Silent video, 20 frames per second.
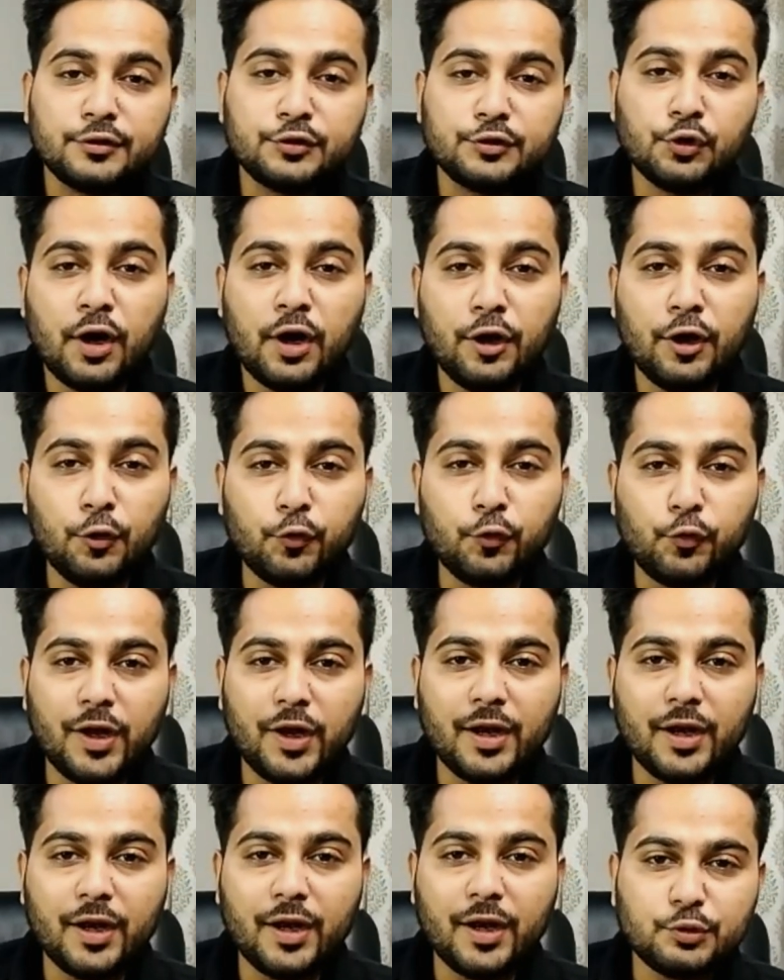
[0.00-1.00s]
तो हेलो
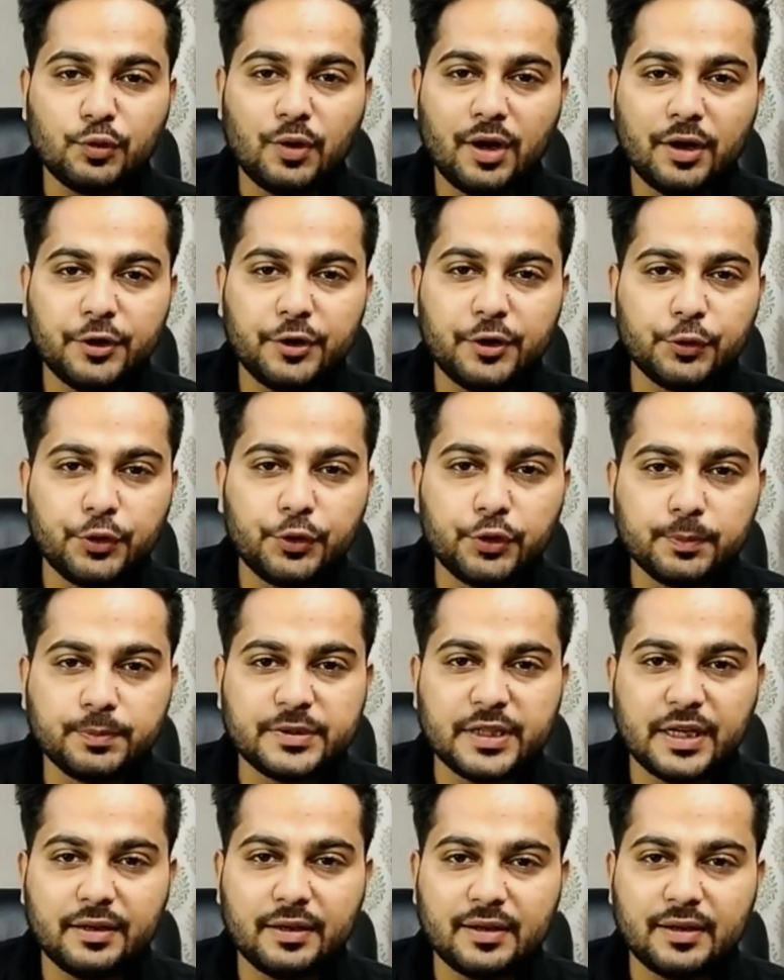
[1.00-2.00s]
वेलकम टू आवर यूट्यूब
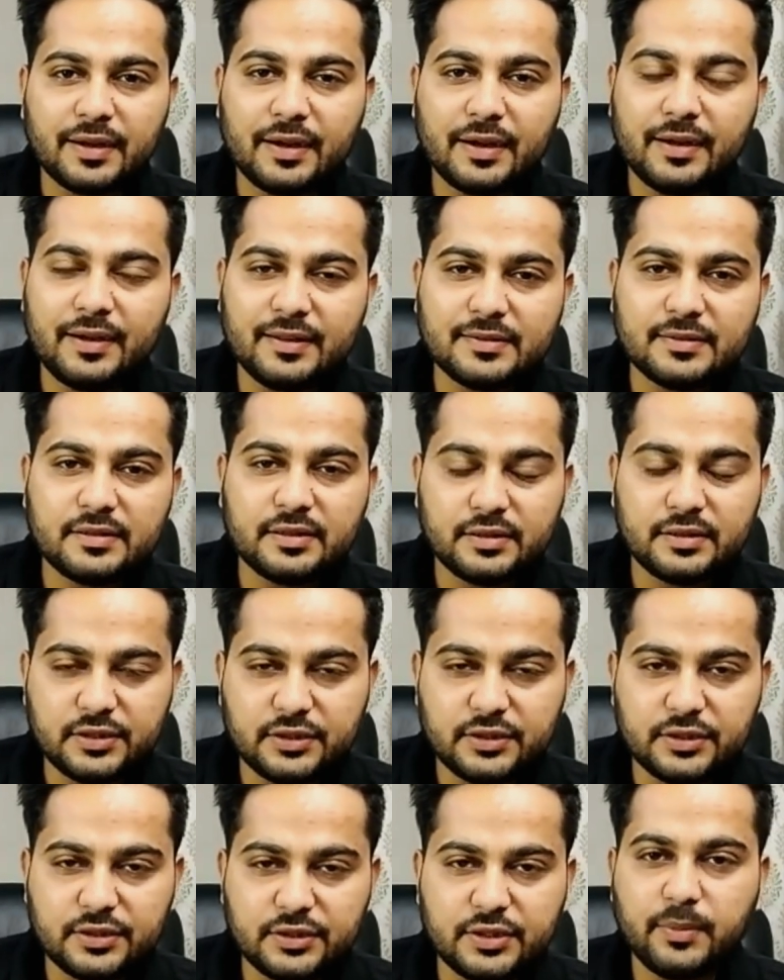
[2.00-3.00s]
चैनल कैटनिक्स
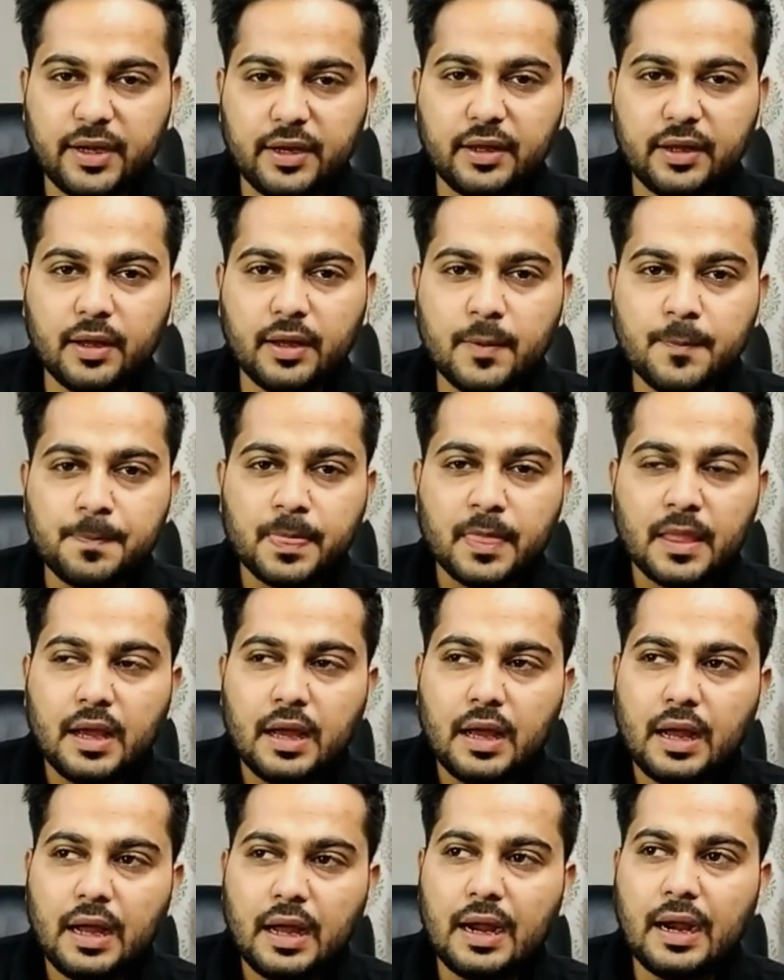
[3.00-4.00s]
डिजिटल मीडिया
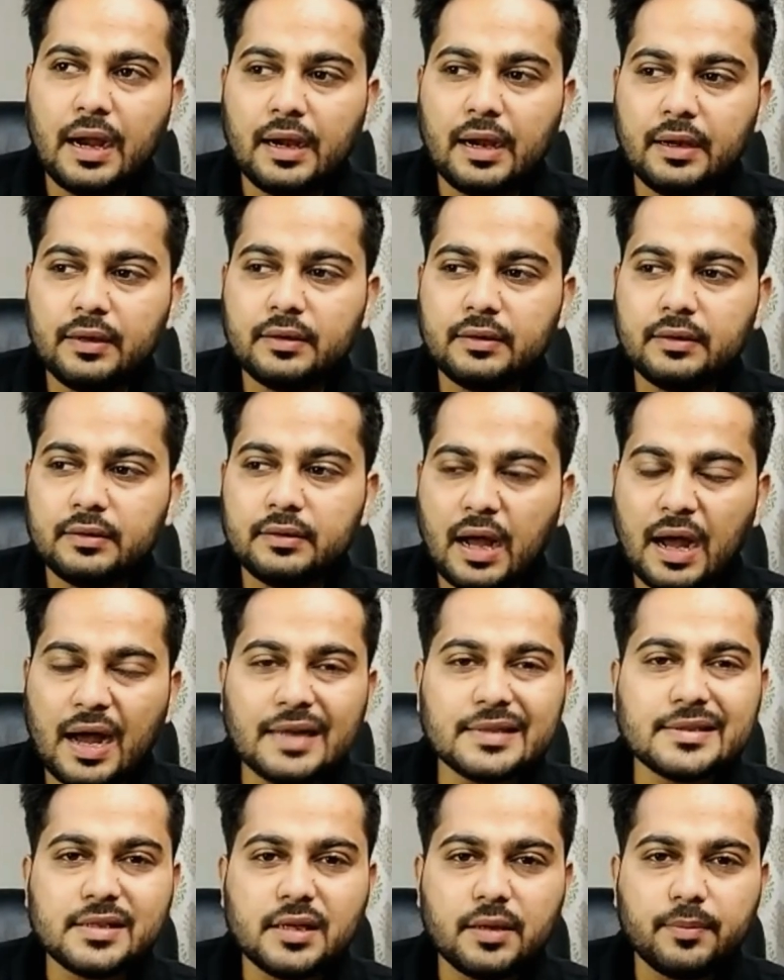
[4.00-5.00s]
एंड
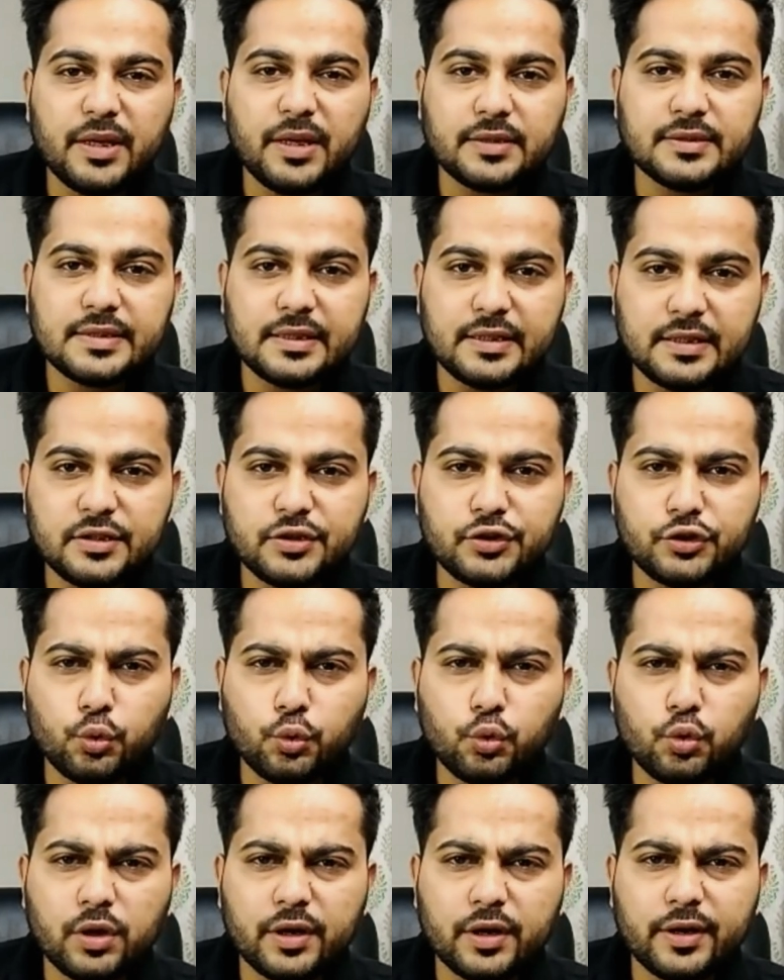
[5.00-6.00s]
आज से हम एक सीरीज
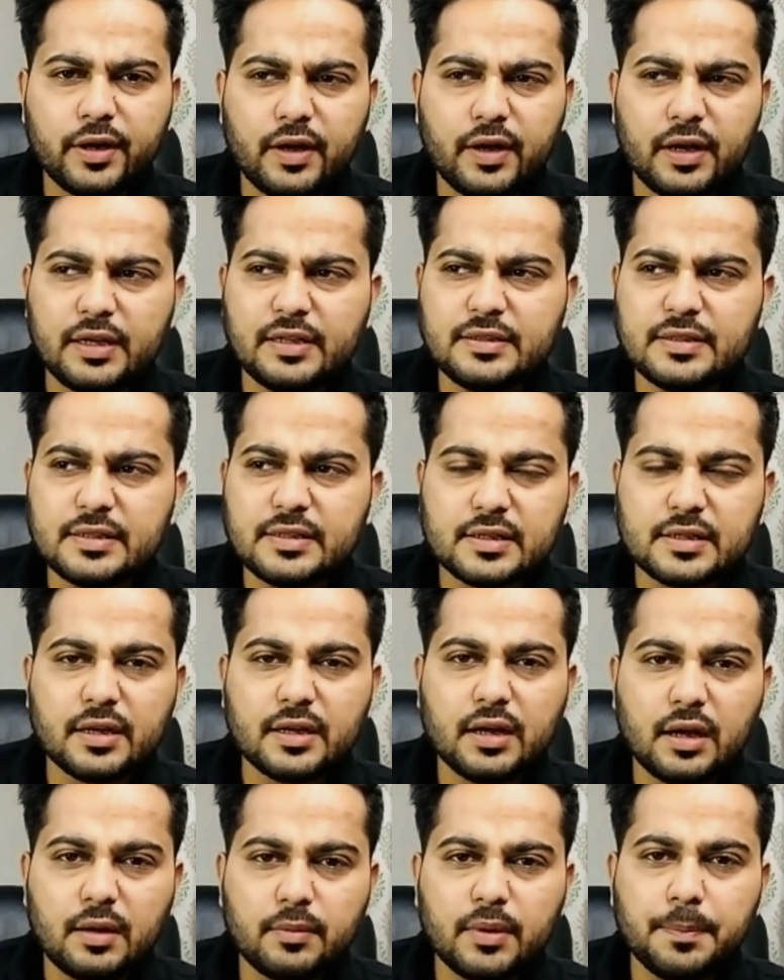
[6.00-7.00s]
शुरू करने वाले हैं जिसका
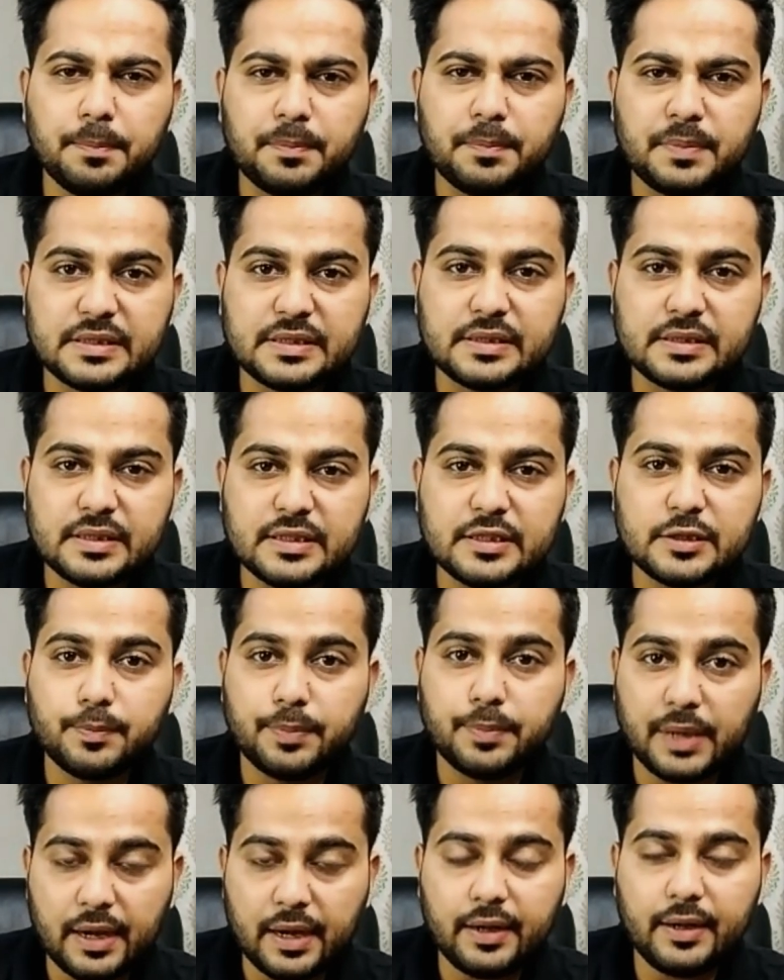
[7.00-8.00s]
नाम है बिजनेस
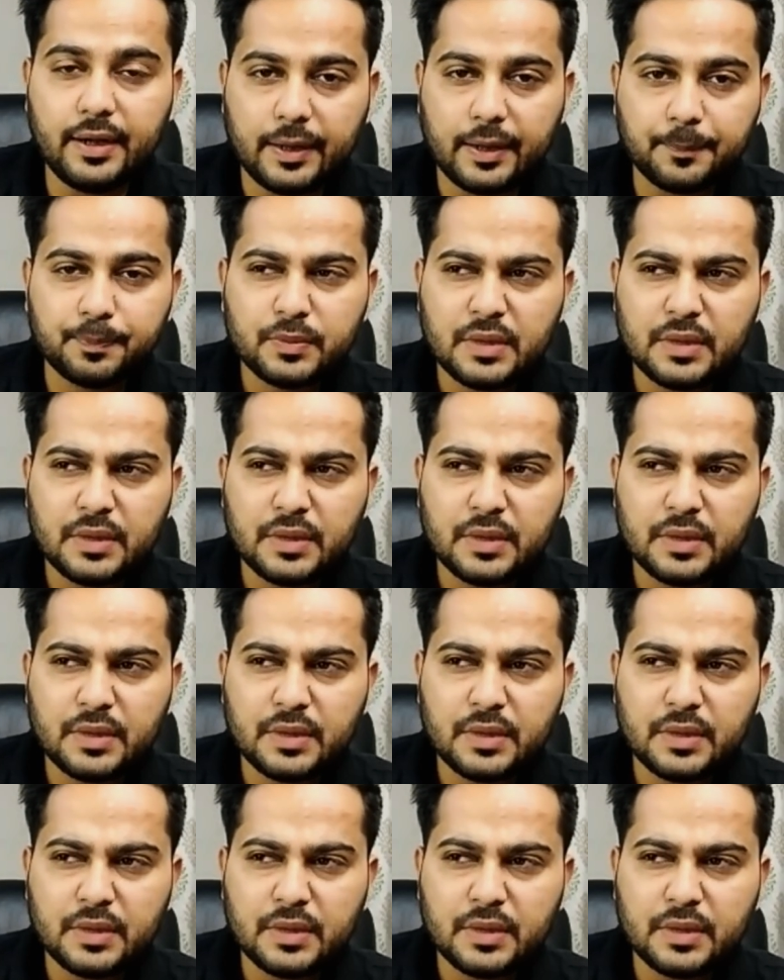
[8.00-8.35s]
ब्रांडिंग